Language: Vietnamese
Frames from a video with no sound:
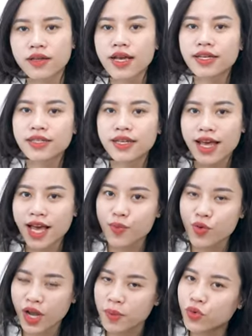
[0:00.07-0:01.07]
Đây
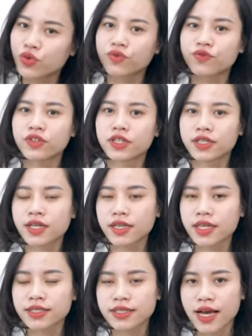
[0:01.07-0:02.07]
là một ca mụn với
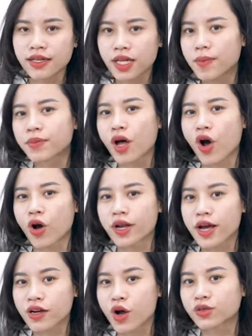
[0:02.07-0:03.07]
cái tình trạng thâm đỏ
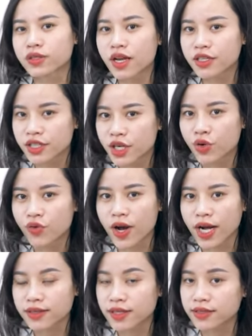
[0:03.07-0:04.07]
đang còn rất là nhiều
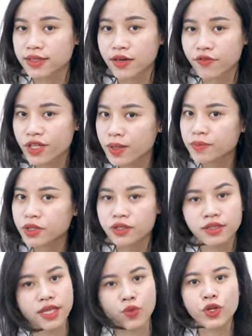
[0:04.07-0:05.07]
và cái tình trạng viêm
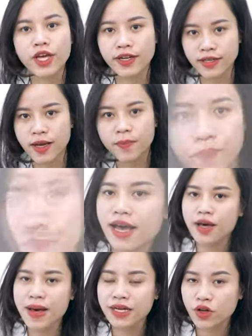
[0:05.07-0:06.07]
chưa được giải quyết hết nhé.
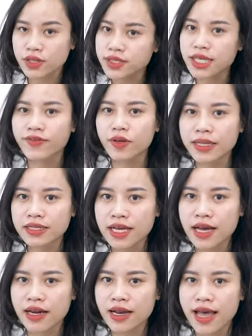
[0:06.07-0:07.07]
Và bạn có chia sẻ với bác
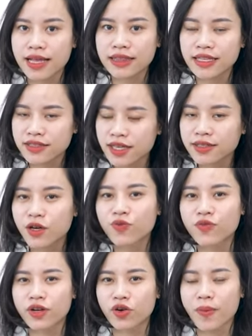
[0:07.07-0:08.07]
sĩ Hằng là tính chất
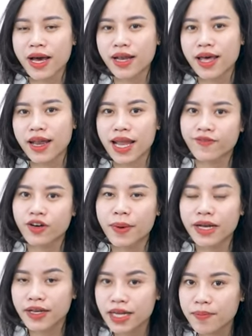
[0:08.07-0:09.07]
công việc của bạn là làm
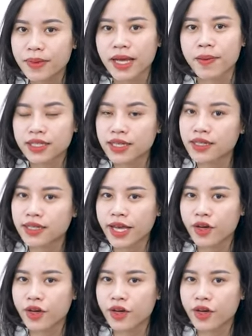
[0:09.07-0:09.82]
vào ban đêm này, skin